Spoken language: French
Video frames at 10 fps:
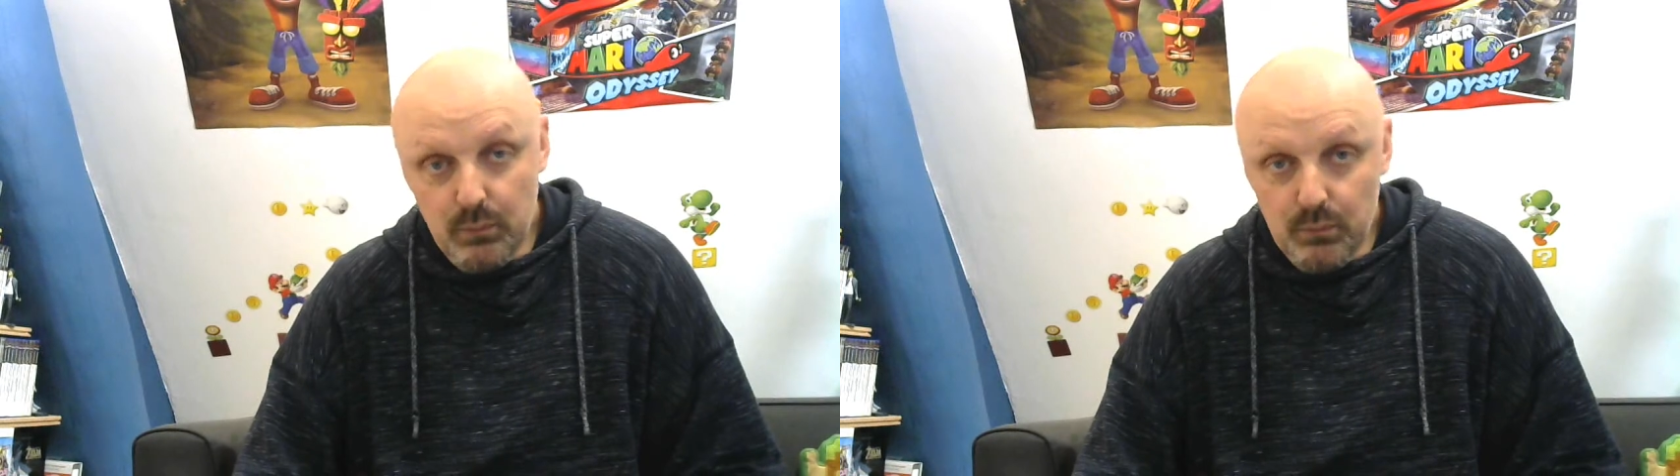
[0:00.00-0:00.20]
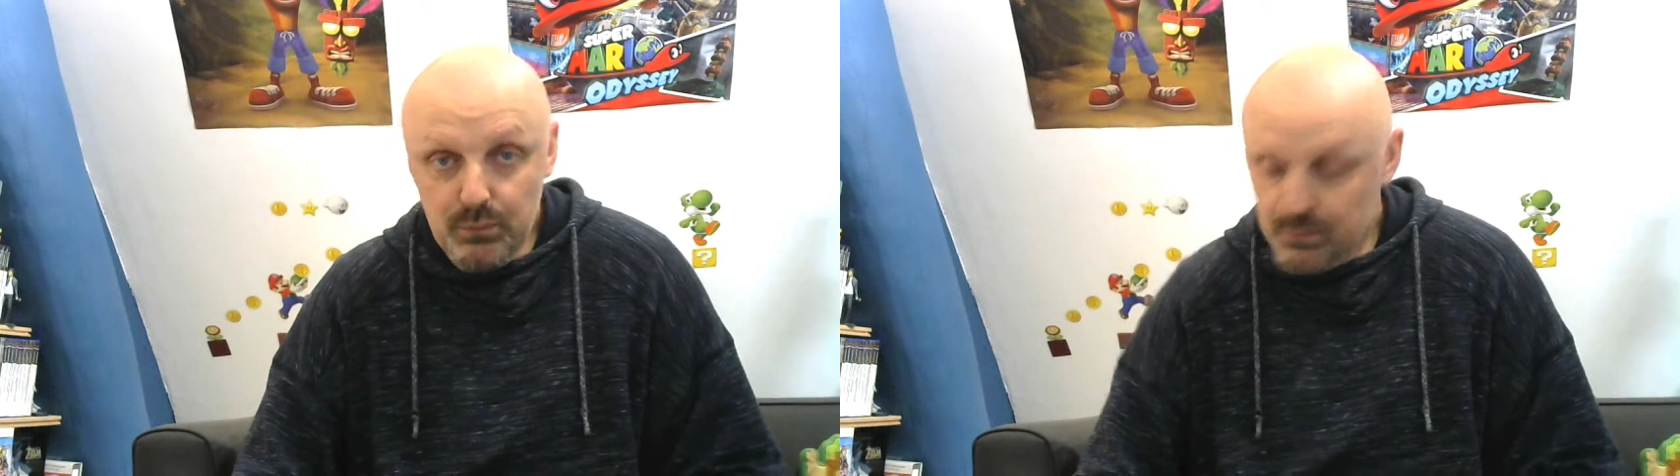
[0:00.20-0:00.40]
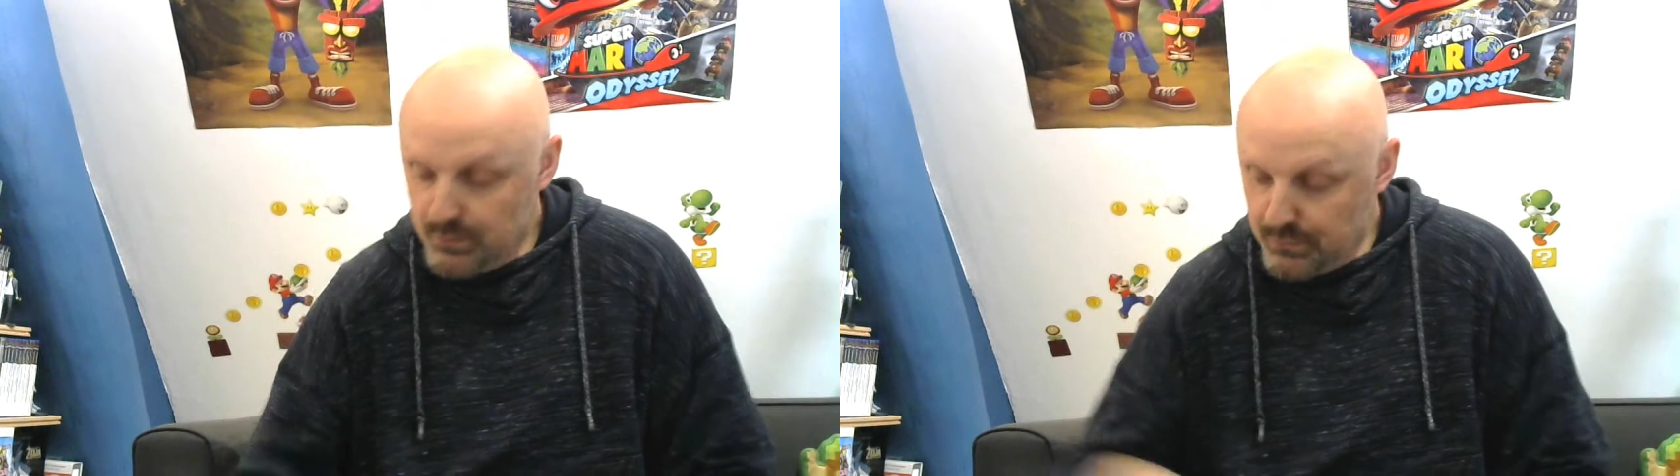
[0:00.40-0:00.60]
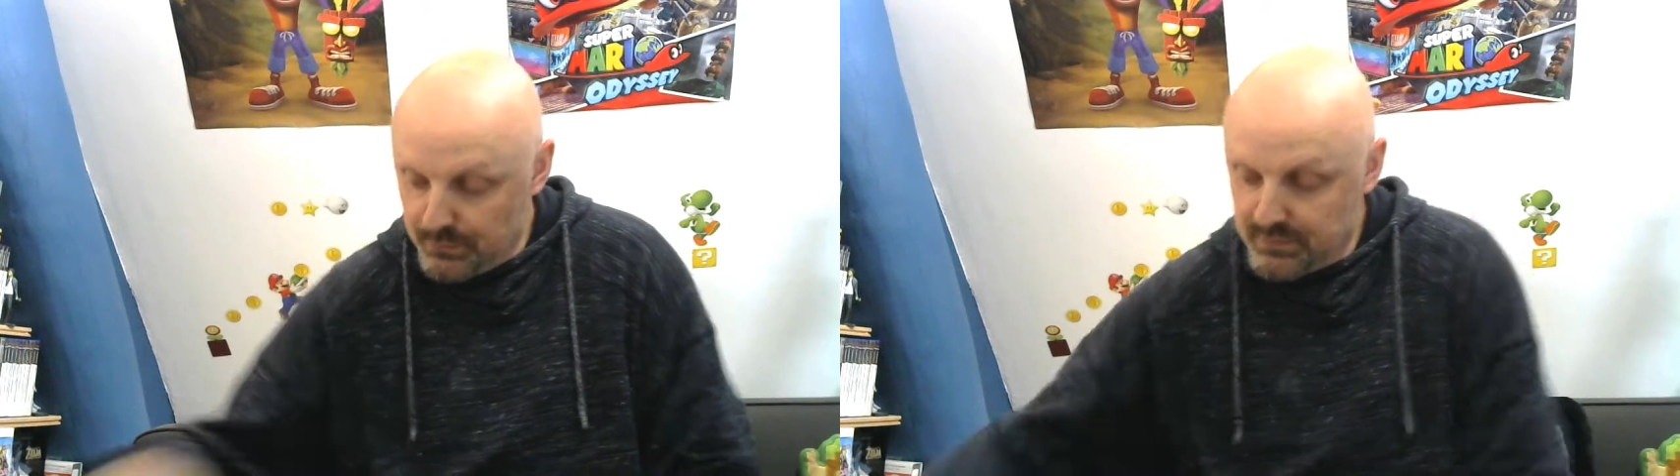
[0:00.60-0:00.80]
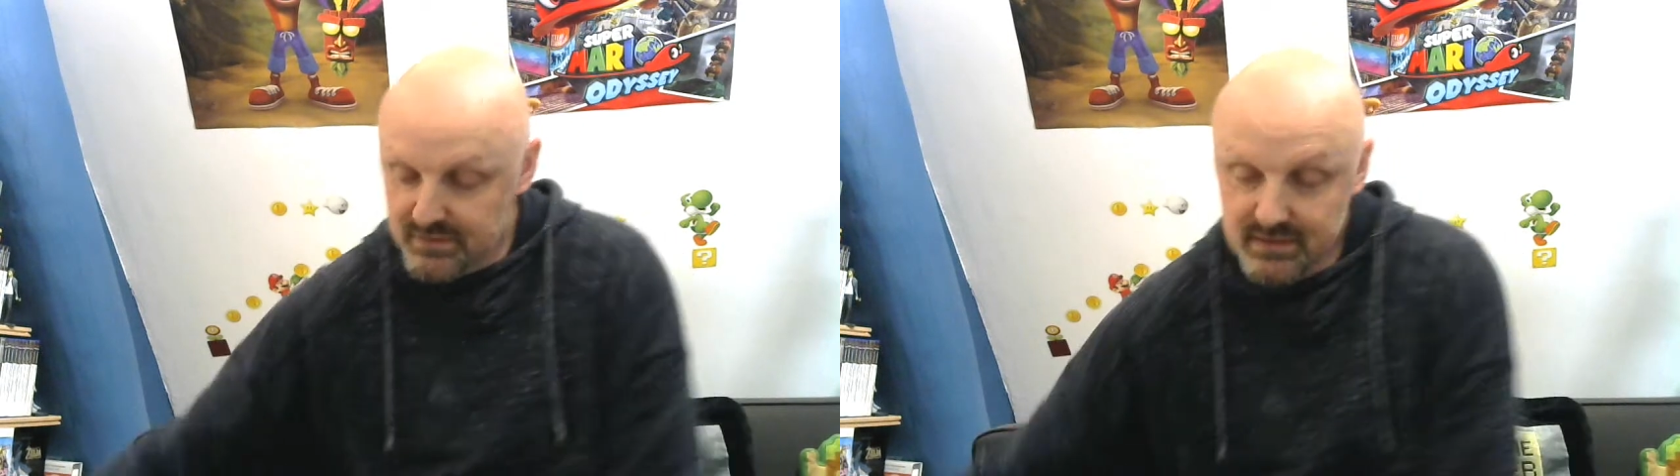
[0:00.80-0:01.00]
lot,
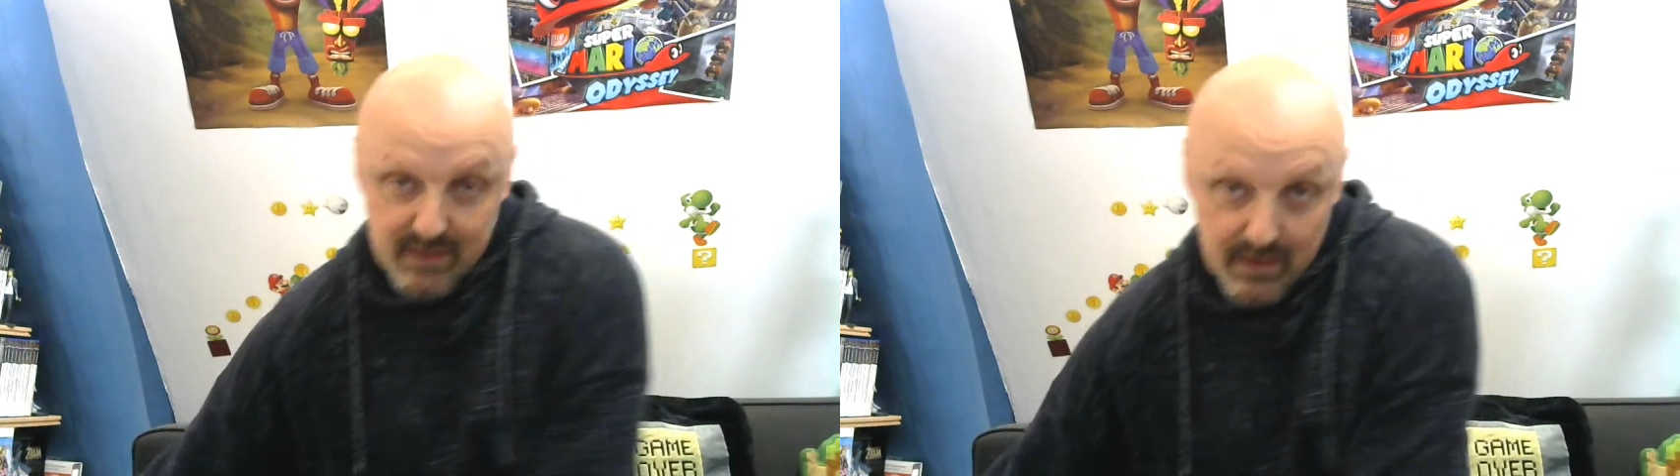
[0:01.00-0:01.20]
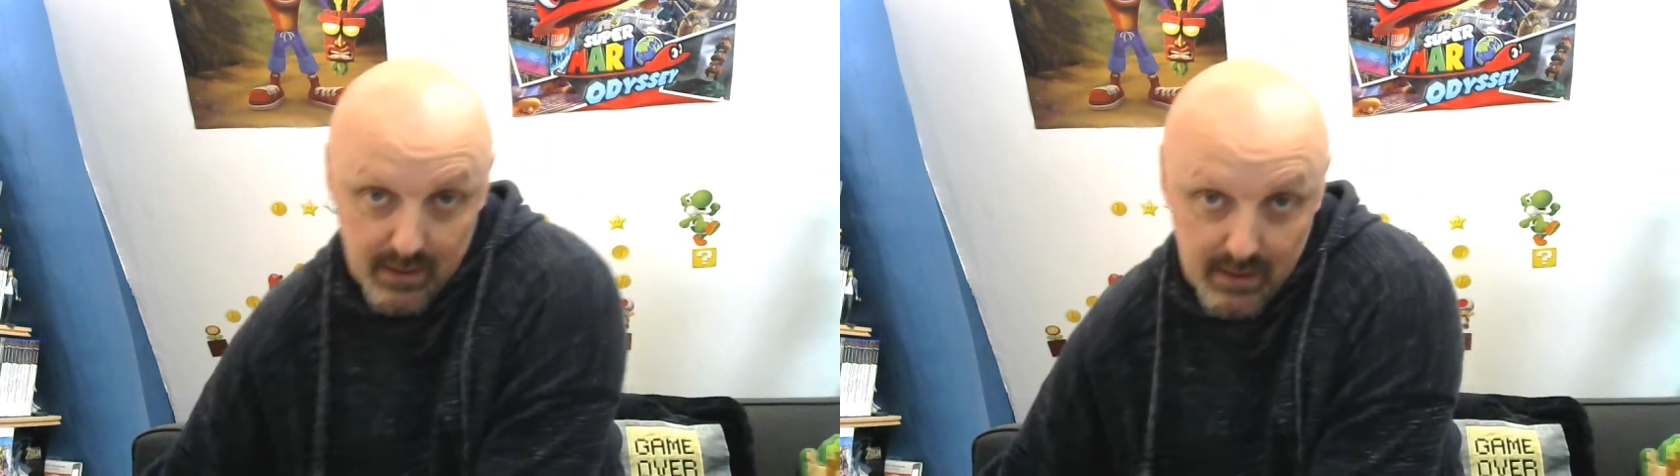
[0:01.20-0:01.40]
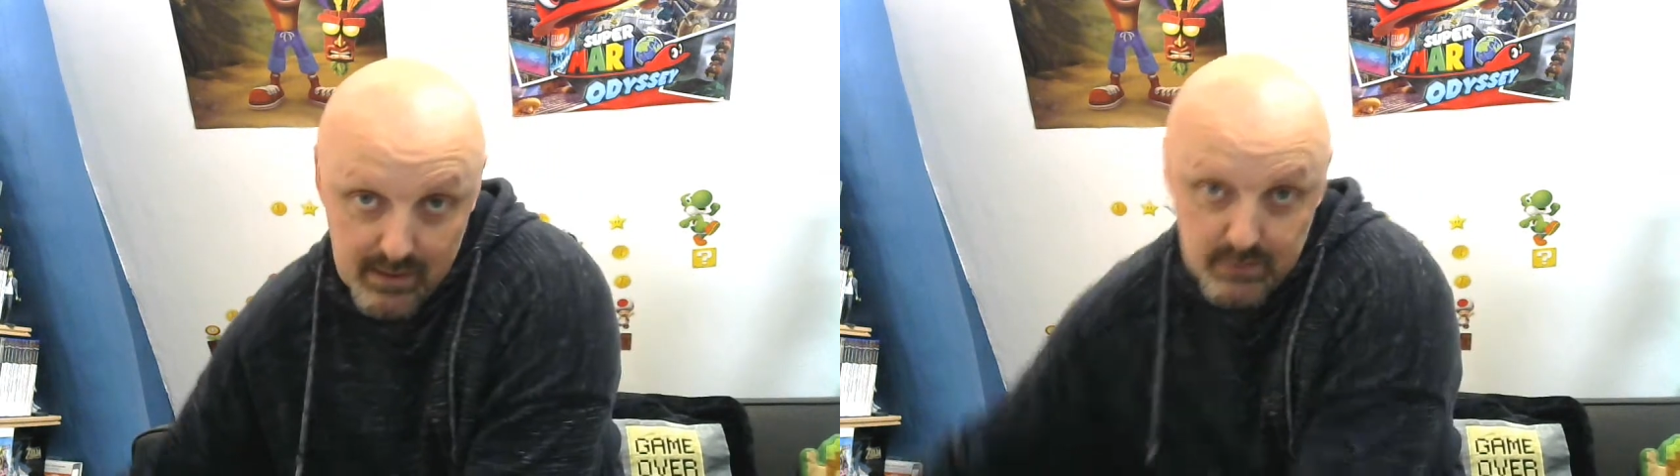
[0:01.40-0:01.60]
donc c'est un...